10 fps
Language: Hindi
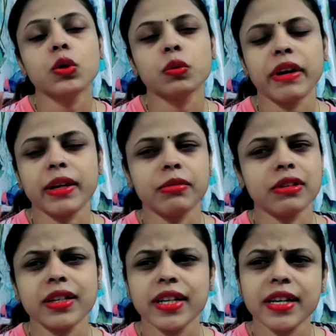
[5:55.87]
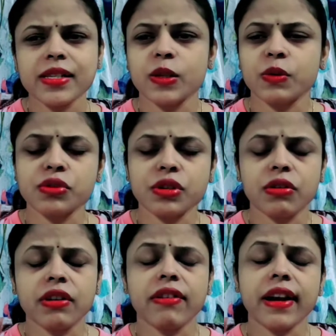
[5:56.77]
तो मैंने बोला नहीं ऐसा कुछ
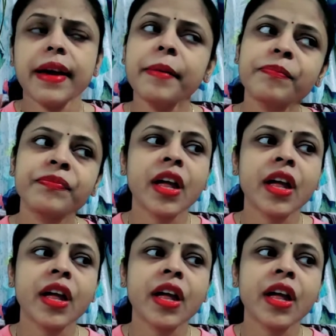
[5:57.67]
नहीं होने वाला है